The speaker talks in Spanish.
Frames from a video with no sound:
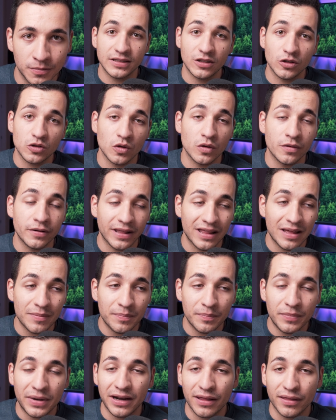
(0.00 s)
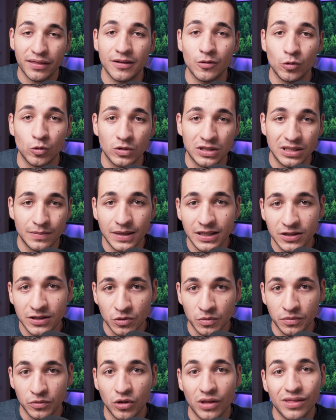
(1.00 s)
Es que esto de verdad parece un
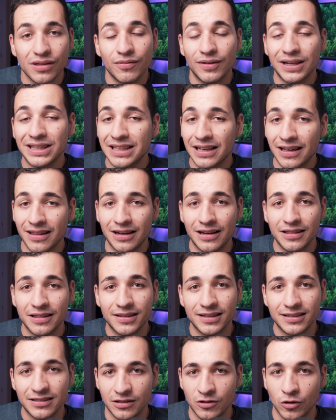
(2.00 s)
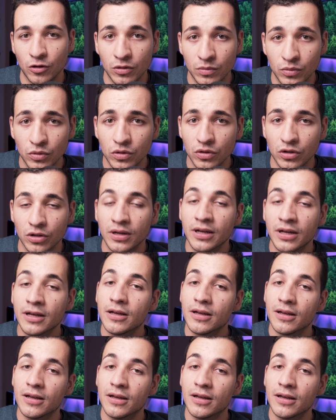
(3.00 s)
ultimátum, no hace falta que adelantes a todo el mundo.